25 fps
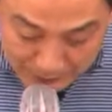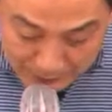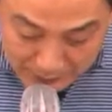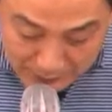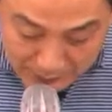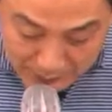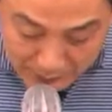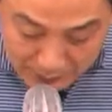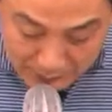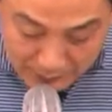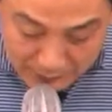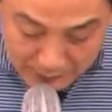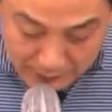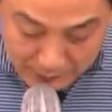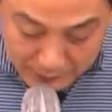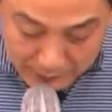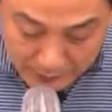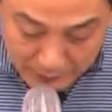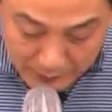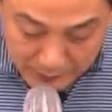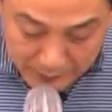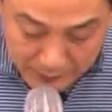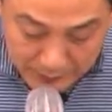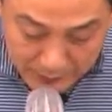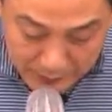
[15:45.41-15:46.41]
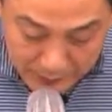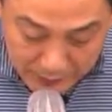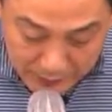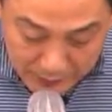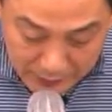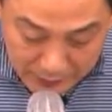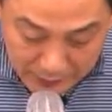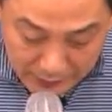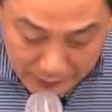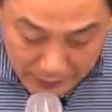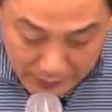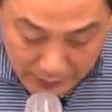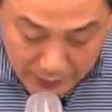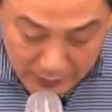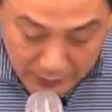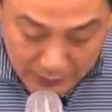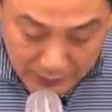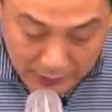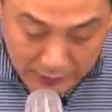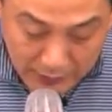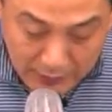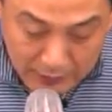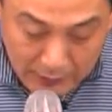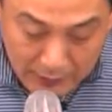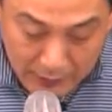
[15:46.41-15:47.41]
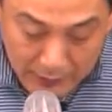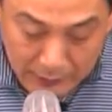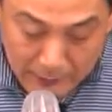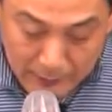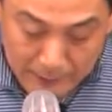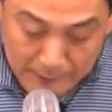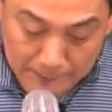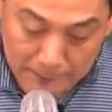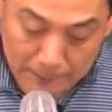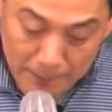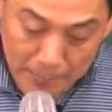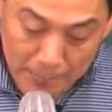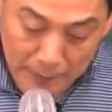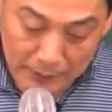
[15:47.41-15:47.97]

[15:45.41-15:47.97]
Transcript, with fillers: 자, 2번은 보니까